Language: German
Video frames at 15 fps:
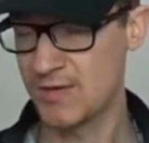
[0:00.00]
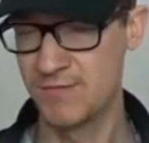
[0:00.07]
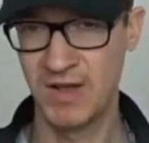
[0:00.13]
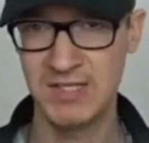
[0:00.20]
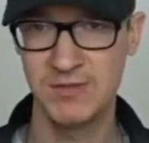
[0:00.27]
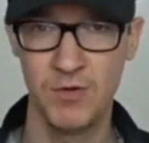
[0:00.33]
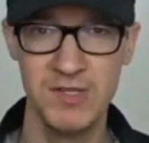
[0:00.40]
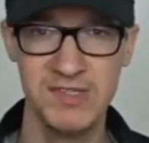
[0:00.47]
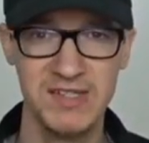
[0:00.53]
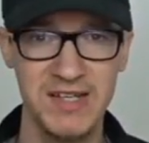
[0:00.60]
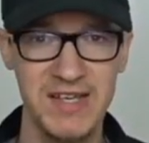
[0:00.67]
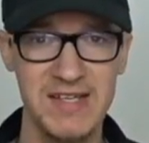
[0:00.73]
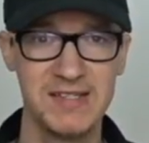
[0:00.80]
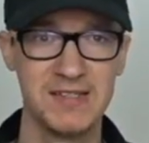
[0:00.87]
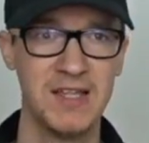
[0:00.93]
Was wollen Sie
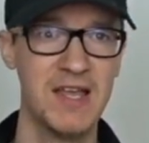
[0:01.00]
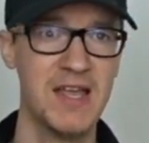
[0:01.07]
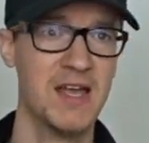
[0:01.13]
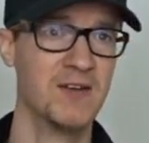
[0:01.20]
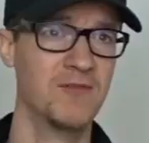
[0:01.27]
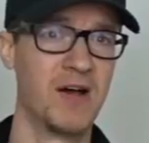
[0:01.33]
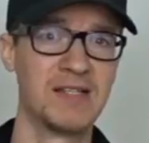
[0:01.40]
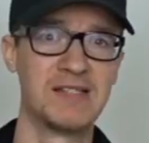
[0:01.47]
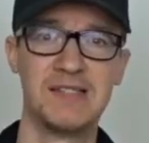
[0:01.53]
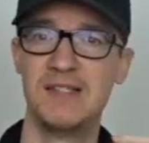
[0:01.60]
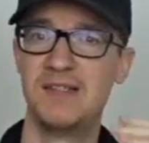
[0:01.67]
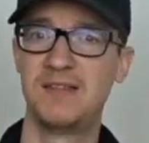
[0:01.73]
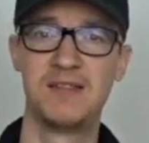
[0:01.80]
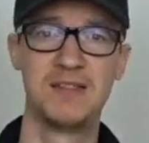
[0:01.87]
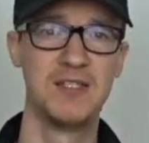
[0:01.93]
lesen? Was
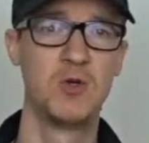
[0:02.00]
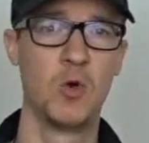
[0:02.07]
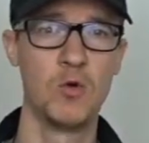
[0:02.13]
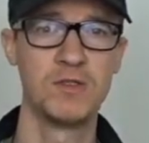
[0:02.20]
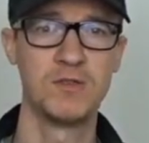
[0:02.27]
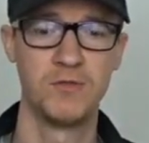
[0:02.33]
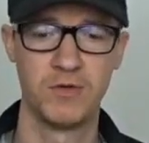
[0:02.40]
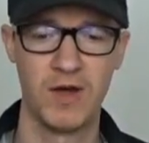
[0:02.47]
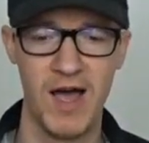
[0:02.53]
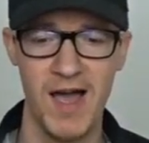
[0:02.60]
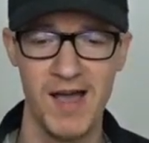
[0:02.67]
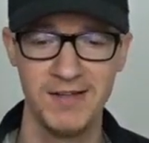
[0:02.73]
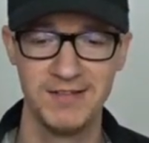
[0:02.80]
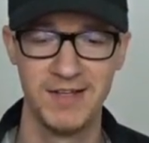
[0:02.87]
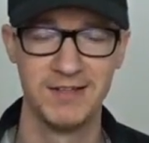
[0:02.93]
sind die großen
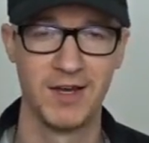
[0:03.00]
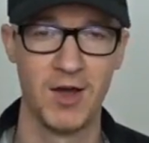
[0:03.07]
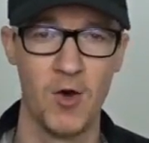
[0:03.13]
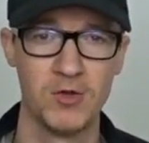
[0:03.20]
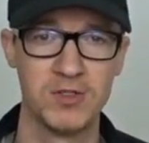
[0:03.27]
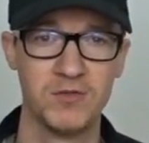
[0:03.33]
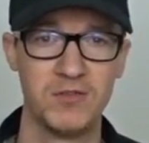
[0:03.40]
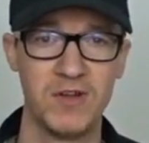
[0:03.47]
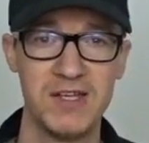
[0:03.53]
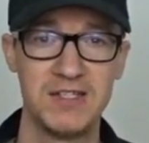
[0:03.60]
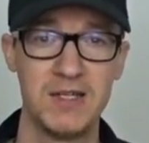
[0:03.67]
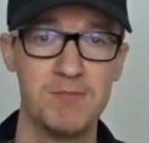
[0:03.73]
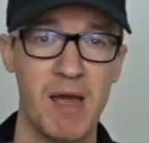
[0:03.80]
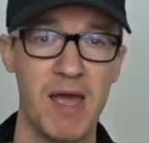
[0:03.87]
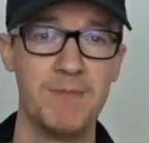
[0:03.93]
Fragen da draußen
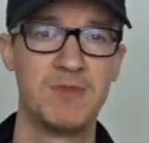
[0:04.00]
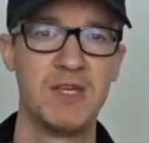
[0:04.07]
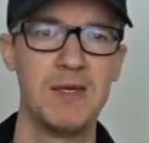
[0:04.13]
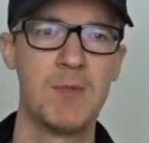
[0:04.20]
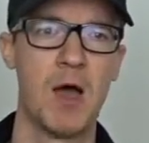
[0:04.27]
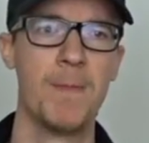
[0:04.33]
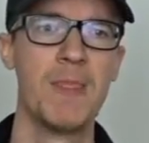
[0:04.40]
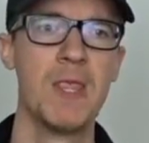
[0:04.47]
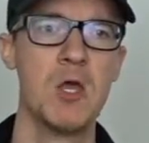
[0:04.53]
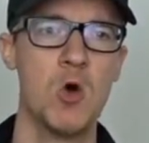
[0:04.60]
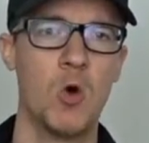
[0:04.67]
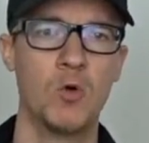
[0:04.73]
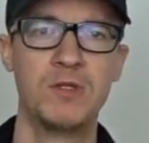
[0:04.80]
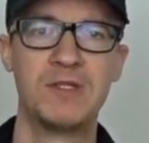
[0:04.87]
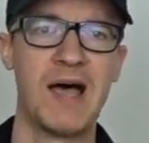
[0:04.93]
vielleicht in meinem Thema?
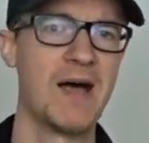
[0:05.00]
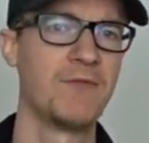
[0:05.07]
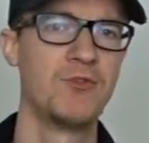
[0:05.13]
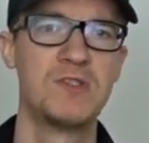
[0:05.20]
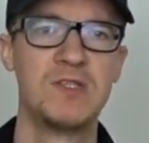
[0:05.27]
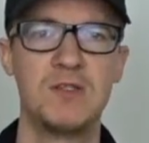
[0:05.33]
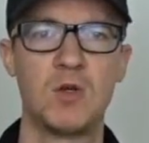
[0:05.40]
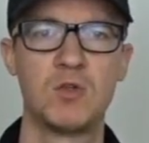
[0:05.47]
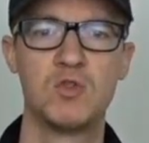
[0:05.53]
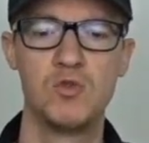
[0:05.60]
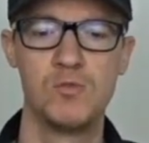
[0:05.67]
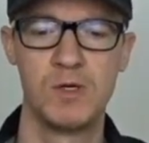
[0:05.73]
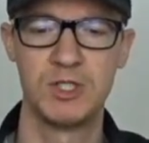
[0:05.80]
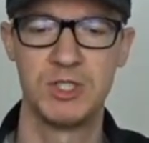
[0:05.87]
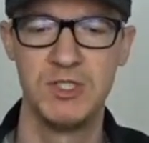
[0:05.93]
Und dafür sind doch
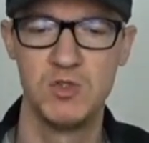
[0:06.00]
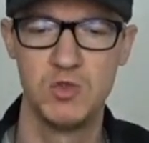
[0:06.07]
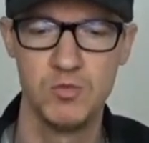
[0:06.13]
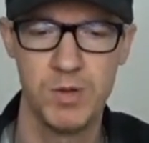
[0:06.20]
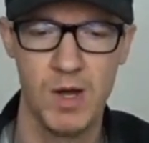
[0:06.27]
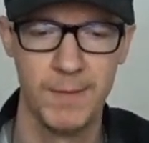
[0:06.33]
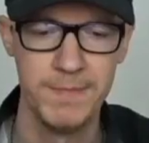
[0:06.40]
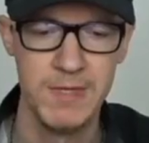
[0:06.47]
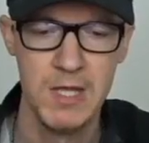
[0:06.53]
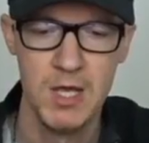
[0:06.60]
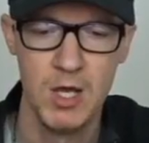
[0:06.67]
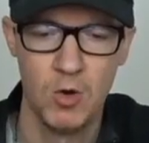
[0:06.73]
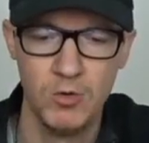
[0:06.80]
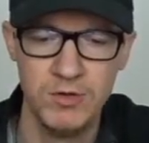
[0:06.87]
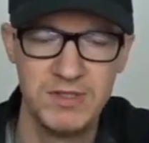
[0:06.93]
Suchmaschinen super.
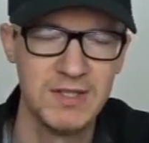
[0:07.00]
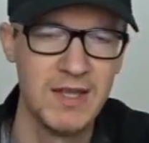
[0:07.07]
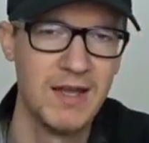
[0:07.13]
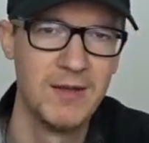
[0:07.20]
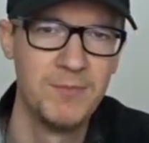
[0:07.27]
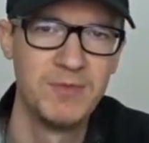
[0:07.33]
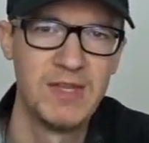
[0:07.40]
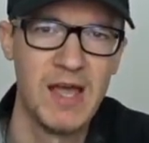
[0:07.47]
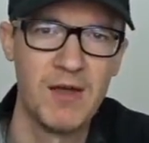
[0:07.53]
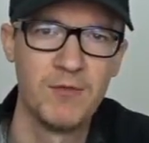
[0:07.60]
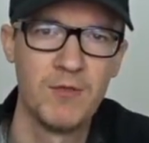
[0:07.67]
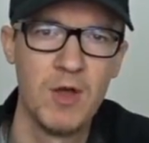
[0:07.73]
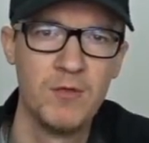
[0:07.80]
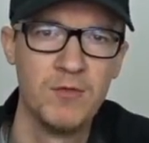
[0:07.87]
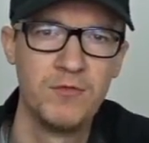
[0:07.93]
Und ähm,
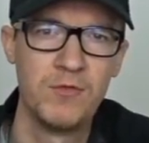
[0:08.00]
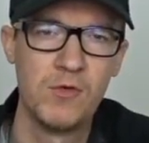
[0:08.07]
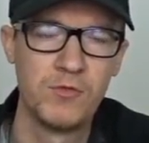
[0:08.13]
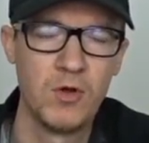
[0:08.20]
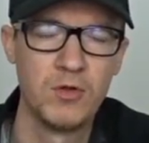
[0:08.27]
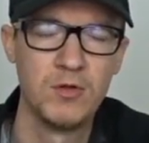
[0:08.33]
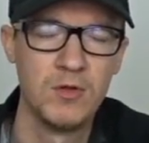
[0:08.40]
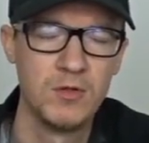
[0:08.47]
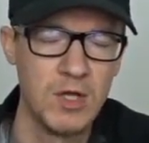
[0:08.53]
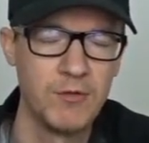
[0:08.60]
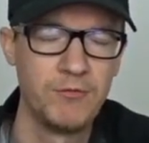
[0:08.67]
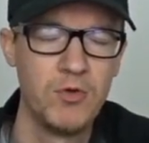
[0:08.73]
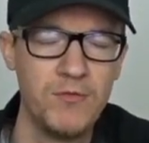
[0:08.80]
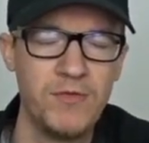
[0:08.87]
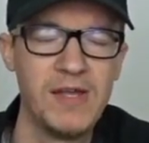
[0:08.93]
da, von,
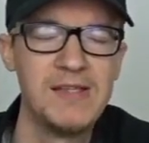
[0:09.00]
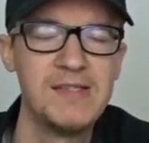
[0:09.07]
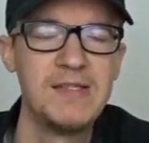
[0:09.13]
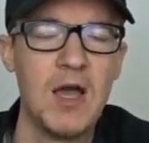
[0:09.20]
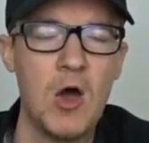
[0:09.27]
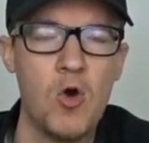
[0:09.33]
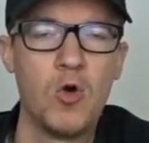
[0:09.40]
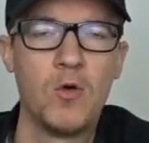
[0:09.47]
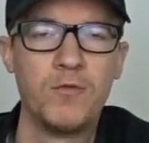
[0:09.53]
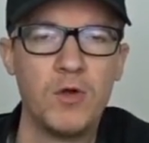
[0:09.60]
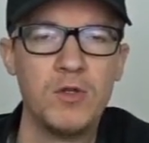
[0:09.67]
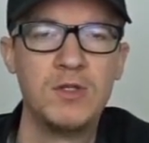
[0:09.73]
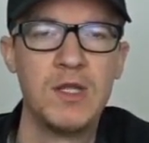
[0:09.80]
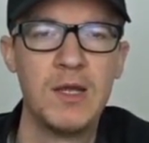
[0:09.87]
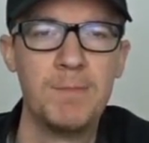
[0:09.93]
dafür werden sie auch
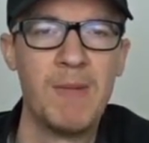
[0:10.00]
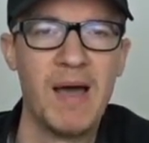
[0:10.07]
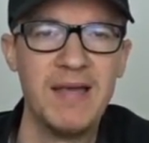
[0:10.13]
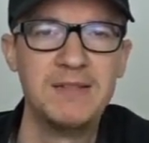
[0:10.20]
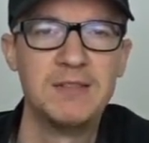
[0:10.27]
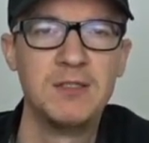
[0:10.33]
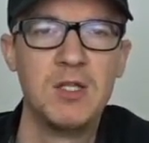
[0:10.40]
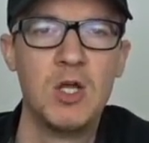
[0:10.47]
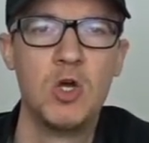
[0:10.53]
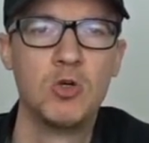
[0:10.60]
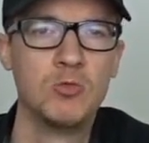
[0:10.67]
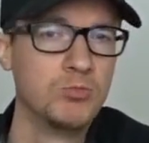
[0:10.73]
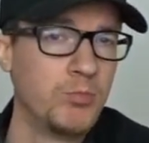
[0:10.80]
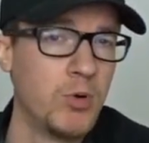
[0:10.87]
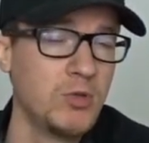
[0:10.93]
von meinen
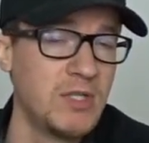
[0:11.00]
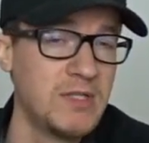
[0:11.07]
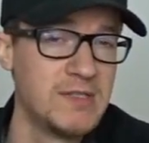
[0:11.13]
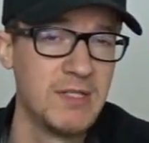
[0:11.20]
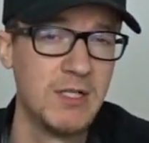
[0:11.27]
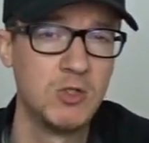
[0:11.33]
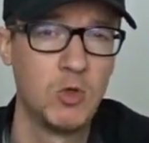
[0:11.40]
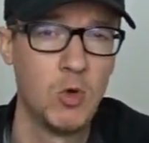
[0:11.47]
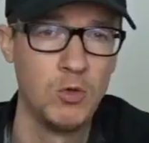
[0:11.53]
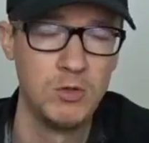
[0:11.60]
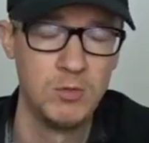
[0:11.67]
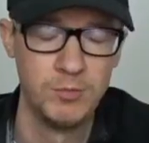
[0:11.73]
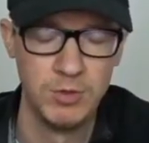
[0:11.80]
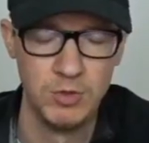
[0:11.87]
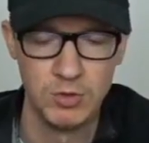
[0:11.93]
potenziellen
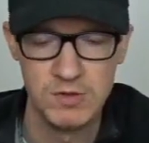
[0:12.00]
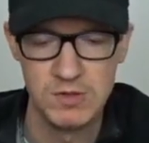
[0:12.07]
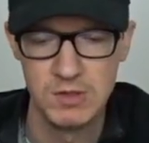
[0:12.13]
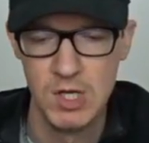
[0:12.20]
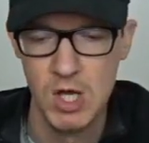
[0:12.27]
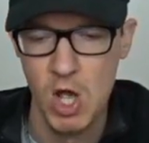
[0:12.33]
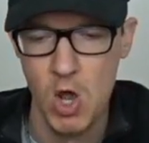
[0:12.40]
Kunden benutzt.